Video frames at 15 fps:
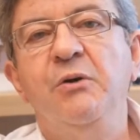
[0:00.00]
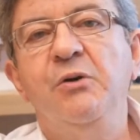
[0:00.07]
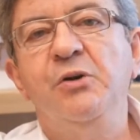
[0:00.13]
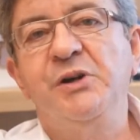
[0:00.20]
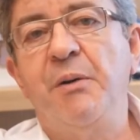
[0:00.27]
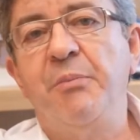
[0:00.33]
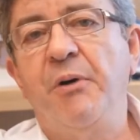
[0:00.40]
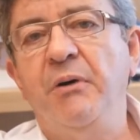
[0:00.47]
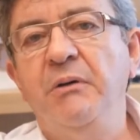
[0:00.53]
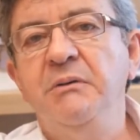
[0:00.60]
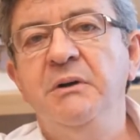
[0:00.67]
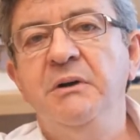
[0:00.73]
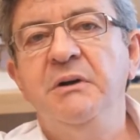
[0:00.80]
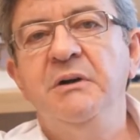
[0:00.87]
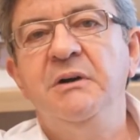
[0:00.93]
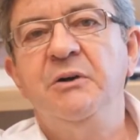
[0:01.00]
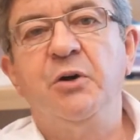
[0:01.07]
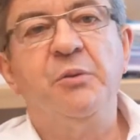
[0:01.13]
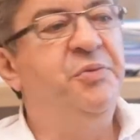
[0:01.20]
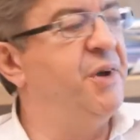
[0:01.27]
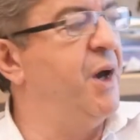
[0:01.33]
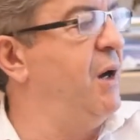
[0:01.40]
euh, j'apprends,
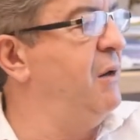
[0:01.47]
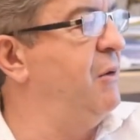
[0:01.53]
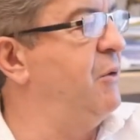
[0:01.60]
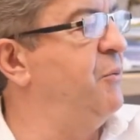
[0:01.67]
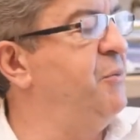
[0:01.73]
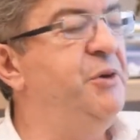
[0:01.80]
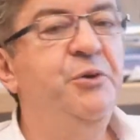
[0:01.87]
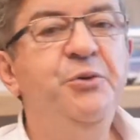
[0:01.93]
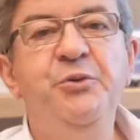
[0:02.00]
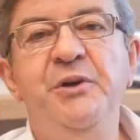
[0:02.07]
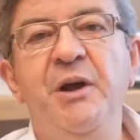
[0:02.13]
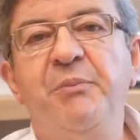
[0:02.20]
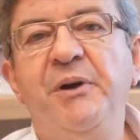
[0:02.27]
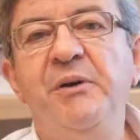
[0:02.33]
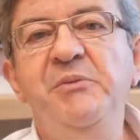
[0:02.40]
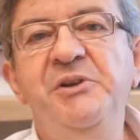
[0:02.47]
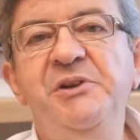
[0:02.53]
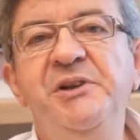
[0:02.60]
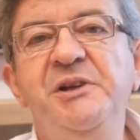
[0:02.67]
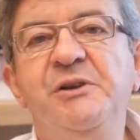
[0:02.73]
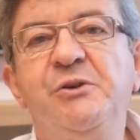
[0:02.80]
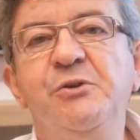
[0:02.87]
comme ça, en milieu du
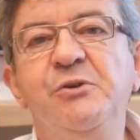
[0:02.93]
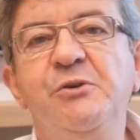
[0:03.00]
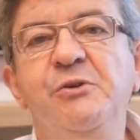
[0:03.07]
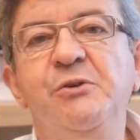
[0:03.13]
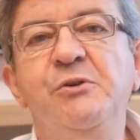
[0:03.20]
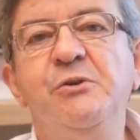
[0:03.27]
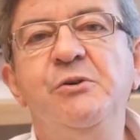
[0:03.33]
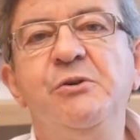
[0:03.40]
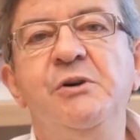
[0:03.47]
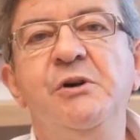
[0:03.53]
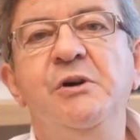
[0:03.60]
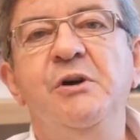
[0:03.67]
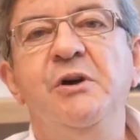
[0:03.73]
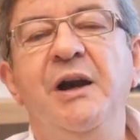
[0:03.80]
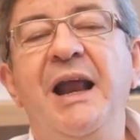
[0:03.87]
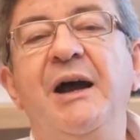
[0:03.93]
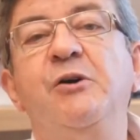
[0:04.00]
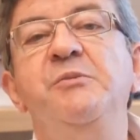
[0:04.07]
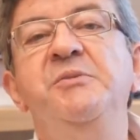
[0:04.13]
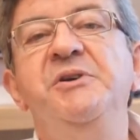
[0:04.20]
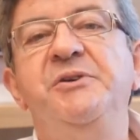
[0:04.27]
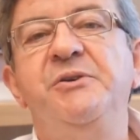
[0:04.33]
d'après-midi, que euh, la
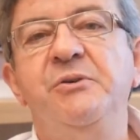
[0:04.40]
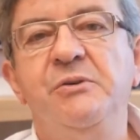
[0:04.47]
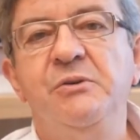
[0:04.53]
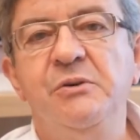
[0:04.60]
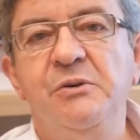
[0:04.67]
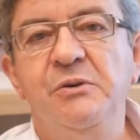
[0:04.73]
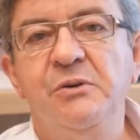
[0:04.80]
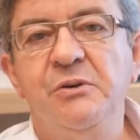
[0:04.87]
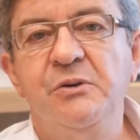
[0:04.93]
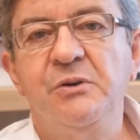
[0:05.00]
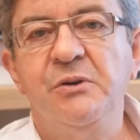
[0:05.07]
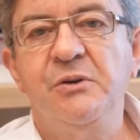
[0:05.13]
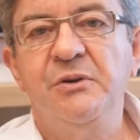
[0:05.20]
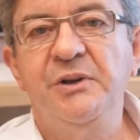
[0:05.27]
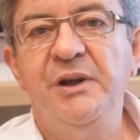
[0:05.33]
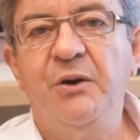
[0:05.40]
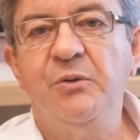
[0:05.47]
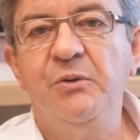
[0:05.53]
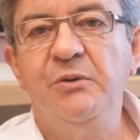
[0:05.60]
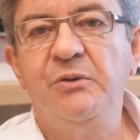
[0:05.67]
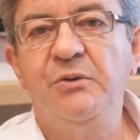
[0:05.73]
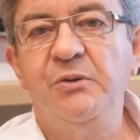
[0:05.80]
commission euh, des
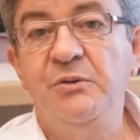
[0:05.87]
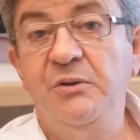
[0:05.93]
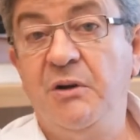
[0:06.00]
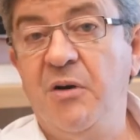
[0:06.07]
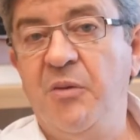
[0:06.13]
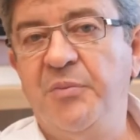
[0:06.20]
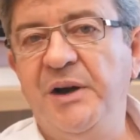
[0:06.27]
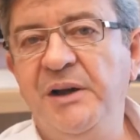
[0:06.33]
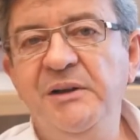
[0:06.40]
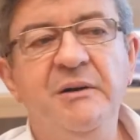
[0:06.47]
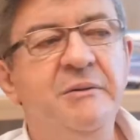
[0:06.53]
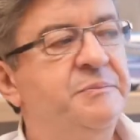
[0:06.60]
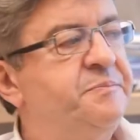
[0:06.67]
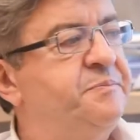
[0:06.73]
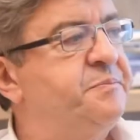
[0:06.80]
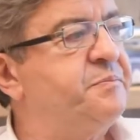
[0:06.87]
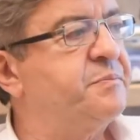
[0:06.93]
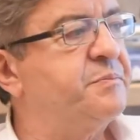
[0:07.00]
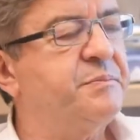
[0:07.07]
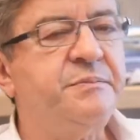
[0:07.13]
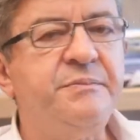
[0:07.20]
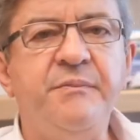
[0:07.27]
comptes de campagne
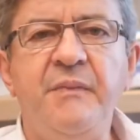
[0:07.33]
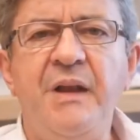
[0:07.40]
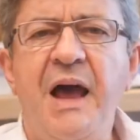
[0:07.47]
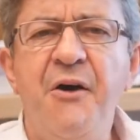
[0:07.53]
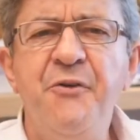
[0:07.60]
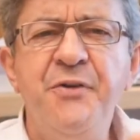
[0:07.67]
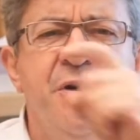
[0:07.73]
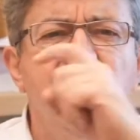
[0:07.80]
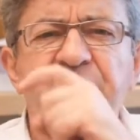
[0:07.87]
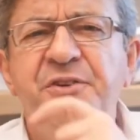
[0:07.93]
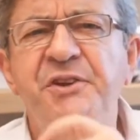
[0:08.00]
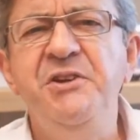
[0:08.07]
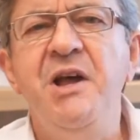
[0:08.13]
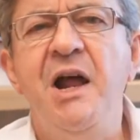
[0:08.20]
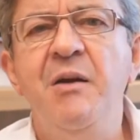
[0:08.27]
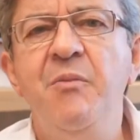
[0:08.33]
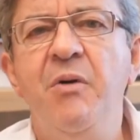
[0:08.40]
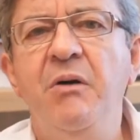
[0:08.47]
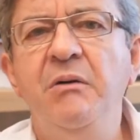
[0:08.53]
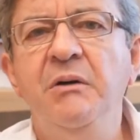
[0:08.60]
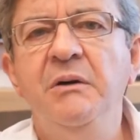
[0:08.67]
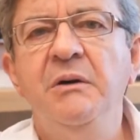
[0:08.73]
a fait un
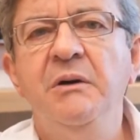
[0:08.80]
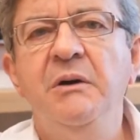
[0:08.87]
signalement